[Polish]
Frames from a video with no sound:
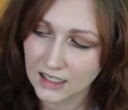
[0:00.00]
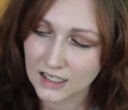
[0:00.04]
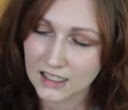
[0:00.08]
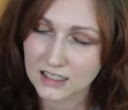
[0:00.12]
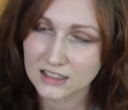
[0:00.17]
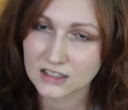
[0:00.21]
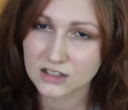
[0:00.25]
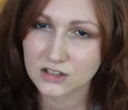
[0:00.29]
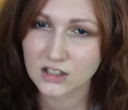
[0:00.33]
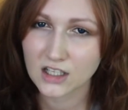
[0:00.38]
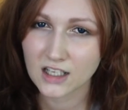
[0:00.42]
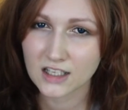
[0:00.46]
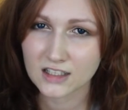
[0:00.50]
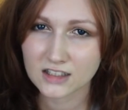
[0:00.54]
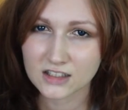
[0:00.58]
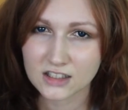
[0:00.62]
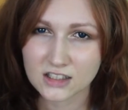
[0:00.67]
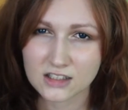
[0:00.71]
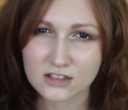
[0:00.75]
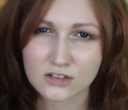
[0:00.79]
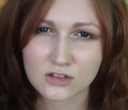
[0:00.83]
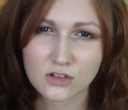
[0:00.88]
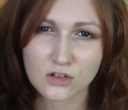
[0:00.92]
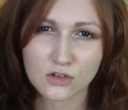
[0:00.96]
A to
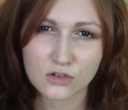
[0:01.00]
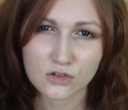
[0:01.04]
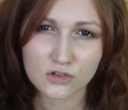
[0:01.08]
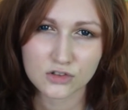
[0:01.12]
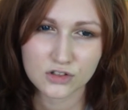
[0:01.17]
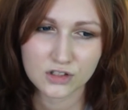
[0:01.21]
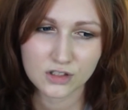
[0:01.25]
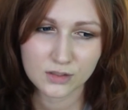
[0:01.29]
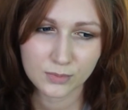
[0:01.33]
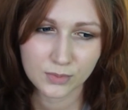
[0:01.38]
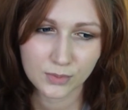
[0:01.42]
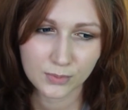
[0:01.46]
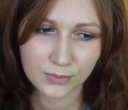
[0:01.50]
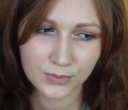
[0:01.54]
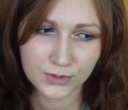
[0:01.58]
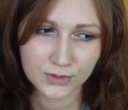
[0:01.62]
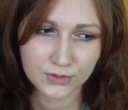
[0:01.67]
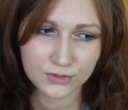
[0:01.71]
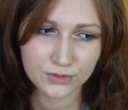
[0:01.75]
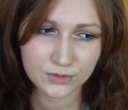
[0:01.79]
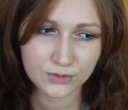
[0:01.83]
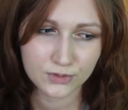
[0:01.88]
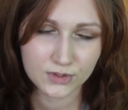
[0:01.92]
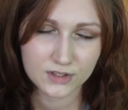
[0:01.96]
dlatego, że po
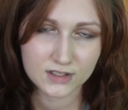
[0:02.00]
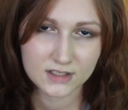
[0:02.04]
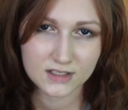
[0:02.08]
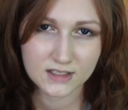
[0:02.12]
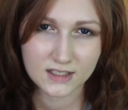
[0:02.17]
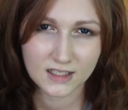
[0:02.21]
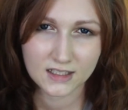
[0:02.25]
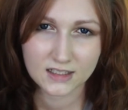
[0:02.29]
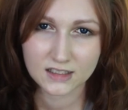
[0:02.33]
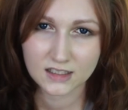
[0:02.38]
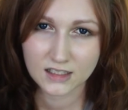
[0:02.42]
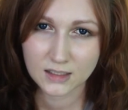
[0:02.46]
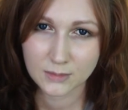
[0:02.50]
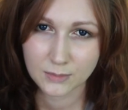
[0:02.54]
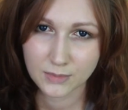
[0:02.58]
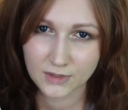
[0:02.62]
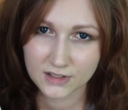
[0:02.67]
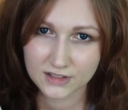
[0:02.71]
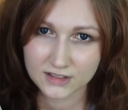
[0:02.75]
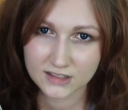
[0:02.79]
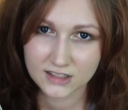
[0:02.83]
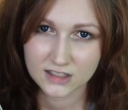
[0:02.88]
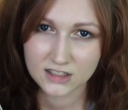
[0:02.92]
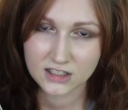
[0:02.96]
prostu jest tak
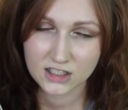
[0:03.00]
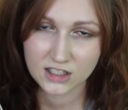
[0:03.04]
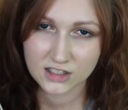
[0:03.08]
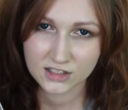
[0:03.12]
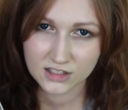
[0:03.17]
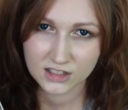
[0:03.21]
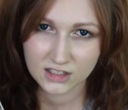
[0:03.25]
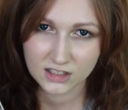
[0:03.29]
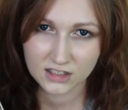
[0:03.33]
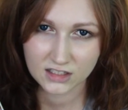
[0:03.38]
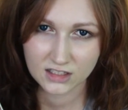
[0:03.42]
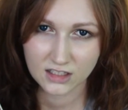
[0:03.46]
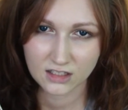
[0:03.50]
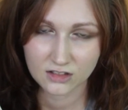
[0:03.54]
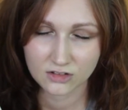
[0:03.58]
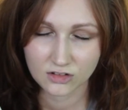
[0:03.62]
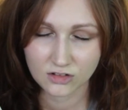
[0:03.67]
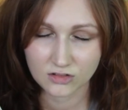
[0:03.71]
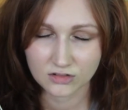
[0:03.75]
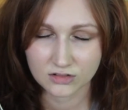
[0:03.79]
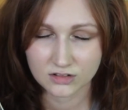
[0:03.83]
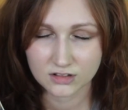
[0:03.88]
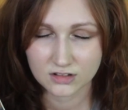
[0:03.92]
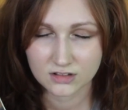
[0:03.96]
najbardziej dziecinna.
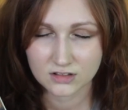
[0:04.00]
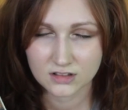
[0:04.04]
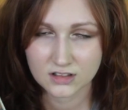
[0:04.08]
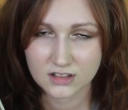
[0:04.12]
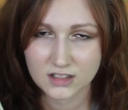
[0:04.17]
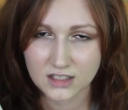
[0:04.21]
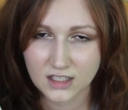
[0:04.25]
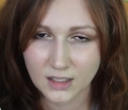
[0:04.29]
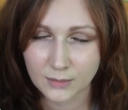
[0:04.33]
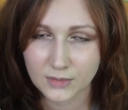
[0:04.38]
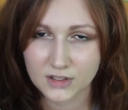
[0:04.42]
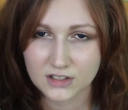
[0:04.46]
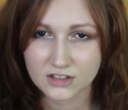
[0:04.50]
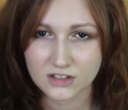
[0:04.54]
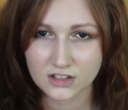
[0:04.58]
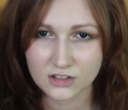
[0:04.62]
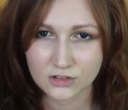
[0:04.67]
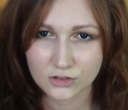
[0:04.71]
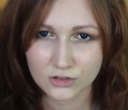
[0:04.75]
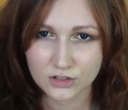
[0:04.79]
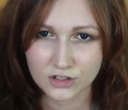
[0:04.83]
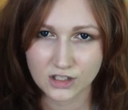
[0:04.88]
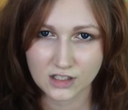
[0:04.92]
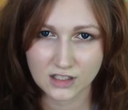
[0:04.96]
No nie ma
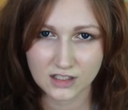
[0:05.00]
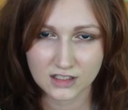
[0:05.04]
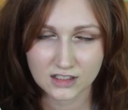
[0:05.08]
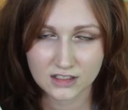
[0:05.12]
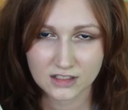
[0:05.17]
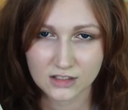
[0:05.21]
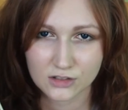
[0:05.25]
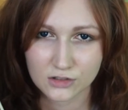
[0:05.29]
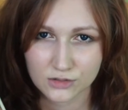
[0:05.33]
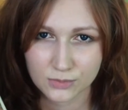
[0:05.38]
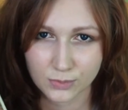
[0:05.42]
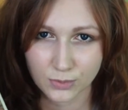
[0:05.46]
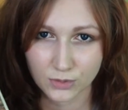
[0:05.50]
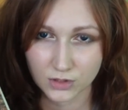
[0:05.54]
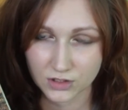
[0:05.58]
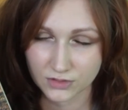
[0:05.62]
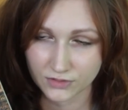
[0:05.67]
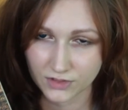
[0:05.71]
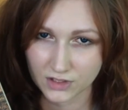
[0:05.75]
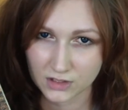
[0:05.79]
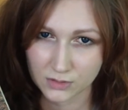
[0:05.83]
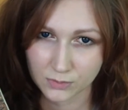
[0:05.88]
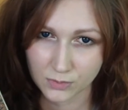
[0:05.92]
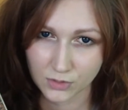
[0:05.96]
czego się innego
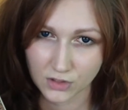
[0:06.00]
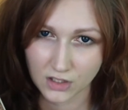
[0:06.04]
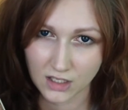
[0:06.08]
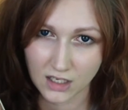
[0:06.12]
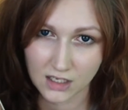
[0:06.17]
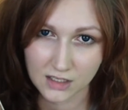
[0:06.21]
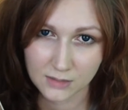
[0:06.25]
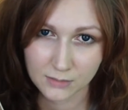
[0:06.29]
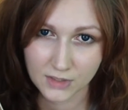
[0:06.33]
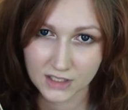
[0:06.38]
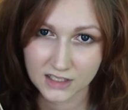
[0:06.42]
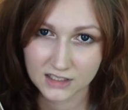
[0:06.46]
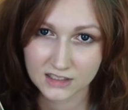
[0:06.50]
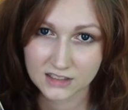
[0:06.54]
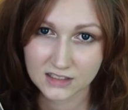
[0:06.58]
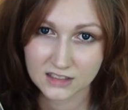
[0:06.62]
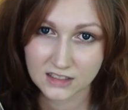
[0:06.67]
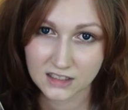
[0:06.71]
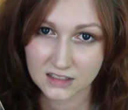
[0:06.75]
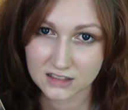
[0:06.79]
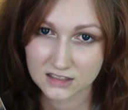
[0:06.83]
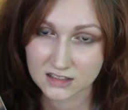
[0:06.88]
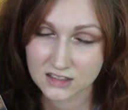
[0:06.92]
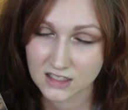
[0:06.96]
spodziewać, bo Harry ma
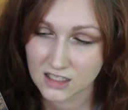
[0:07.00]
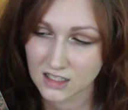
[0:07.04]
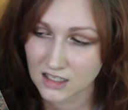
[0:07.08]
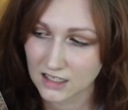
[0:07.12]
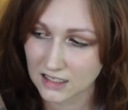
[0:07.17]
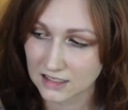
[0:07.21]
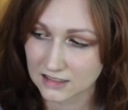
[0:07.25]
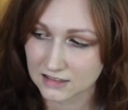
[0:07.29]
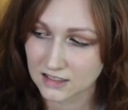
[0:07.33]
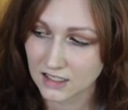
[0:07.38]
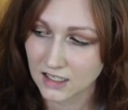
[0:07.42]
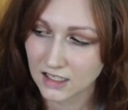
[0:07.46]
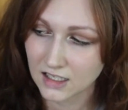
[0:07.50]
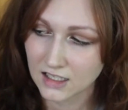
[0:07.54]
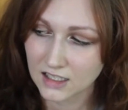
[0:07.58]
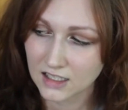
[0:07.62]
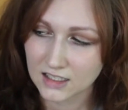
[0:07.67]
11 lat.